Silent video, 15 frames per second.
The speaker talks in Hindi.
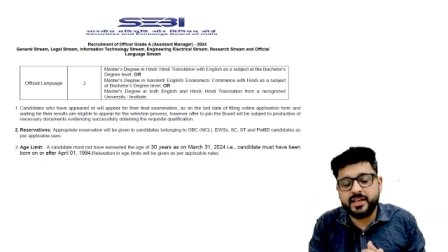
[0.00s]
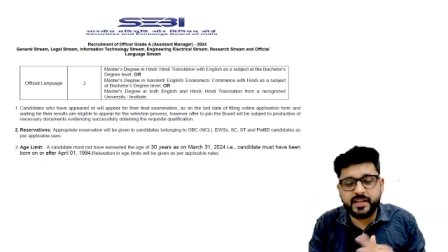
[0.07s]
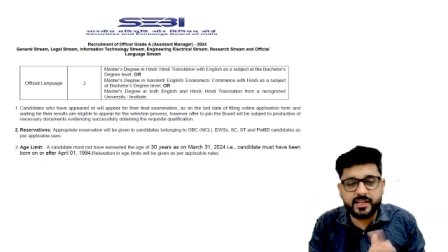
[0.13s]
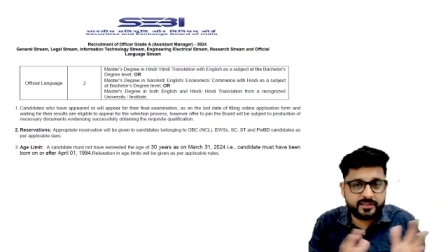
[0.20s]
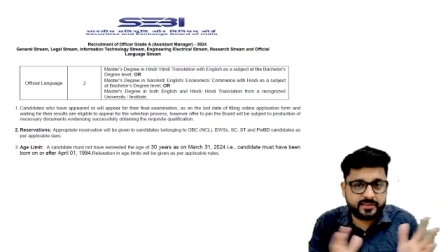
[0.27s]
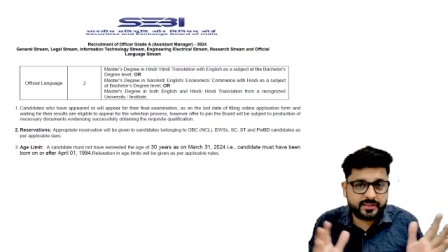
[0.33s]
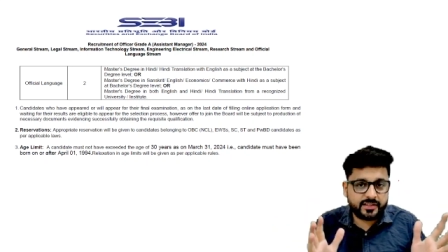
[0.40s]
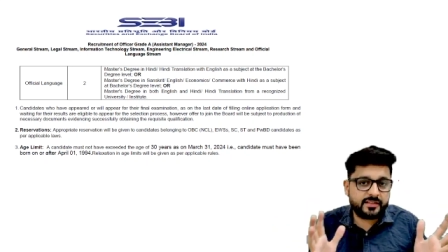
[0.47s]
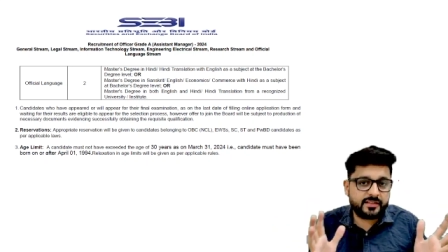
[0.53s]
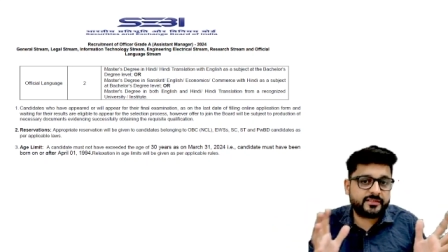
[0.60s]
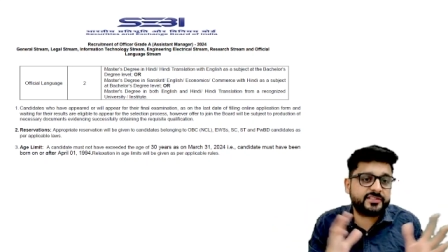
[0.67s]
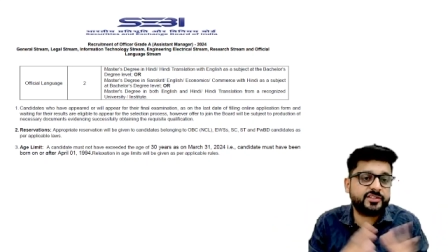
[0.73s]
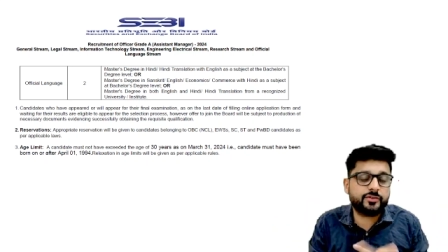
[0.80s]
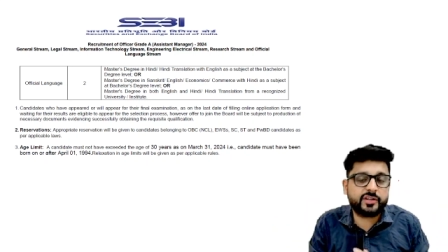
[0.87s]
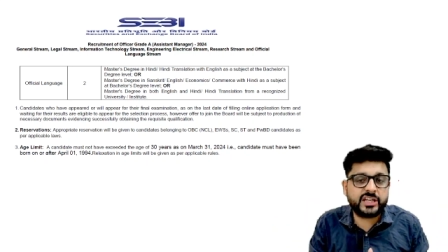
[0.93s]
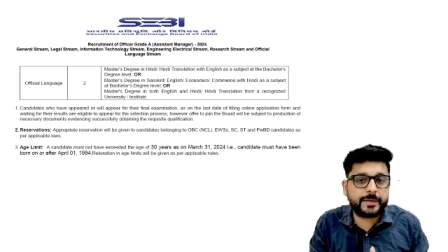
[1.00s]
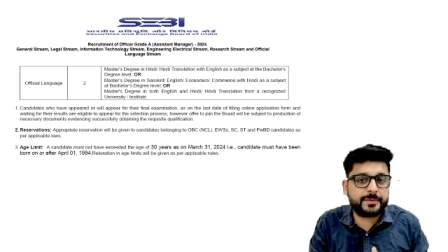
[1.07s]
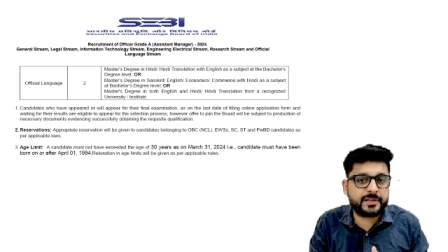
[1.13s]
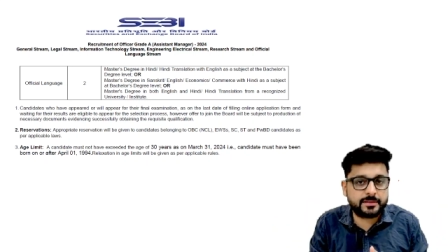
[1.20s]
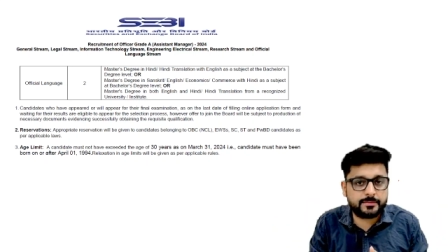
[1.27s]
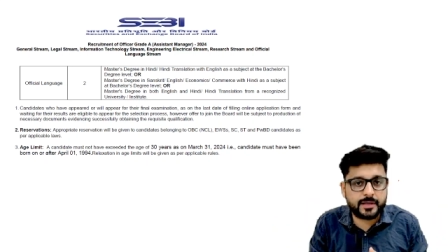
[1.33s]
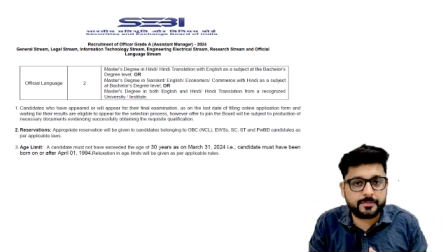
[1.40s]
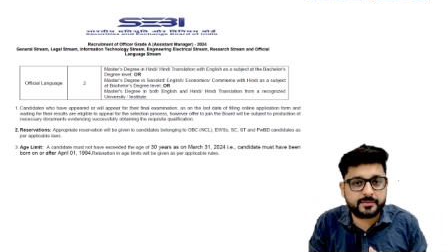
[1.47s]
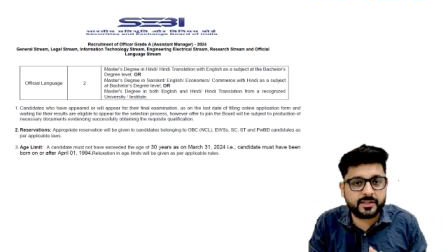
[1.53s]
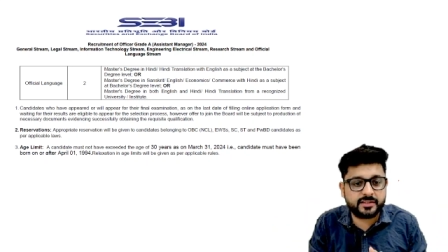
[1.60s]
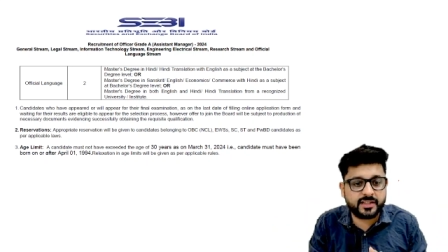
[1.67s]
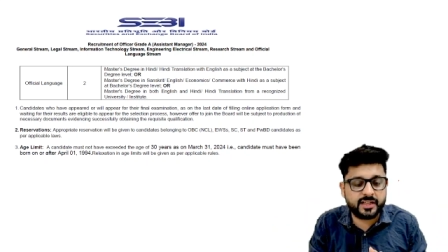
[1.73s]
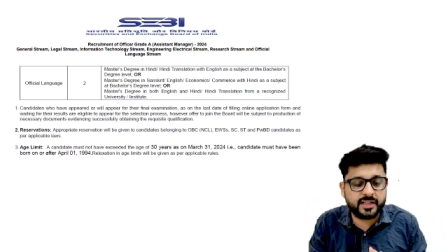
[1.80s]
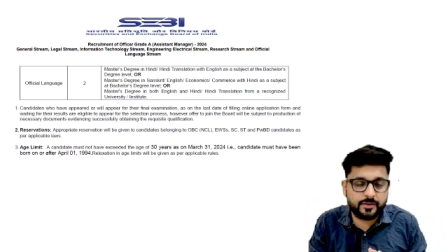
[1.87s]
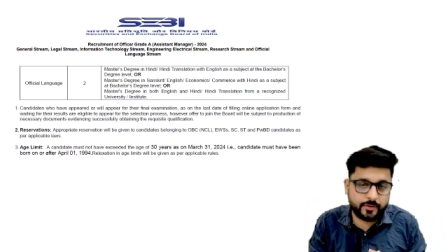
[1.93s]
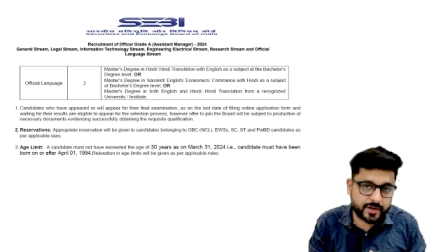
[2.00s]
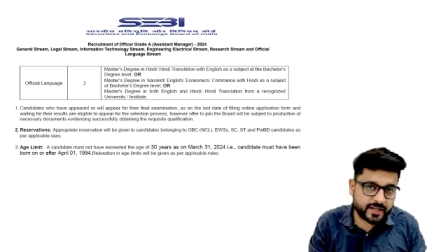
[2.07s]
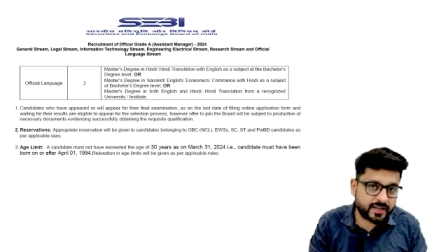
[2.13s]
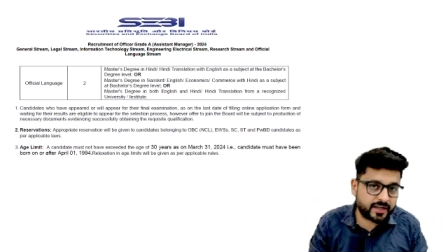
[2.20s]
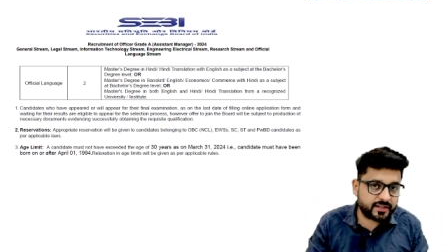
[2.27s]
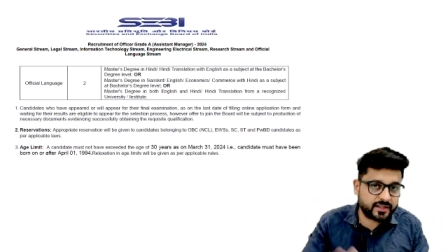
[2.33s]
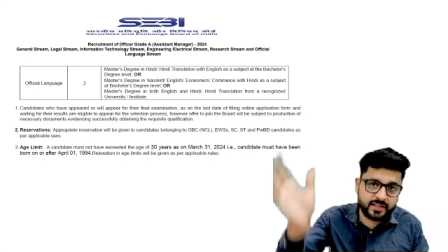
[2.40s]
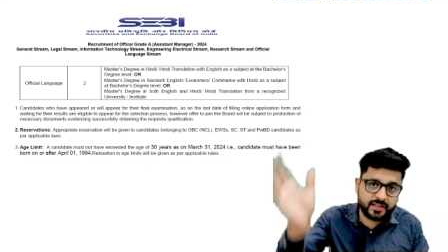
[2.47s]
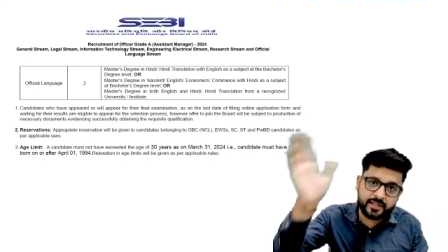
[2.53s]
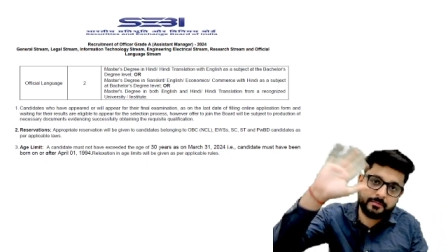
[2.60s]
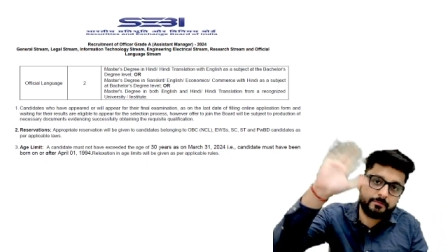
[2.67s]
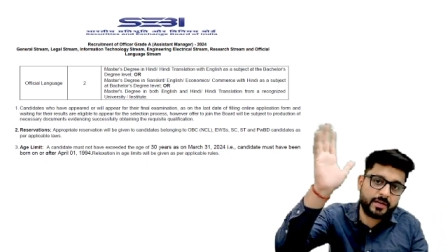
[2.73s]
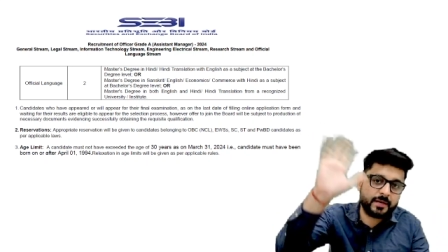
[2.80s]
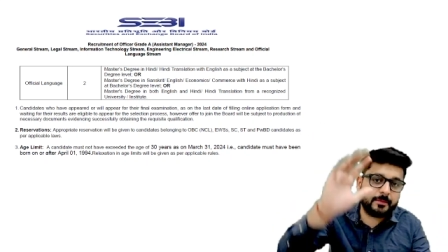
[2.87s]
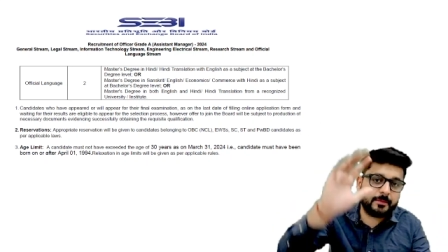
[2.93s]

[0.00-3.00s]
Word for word: इस सेशन को यहीं पे समाप्त करते हैं ओके डाटा बाय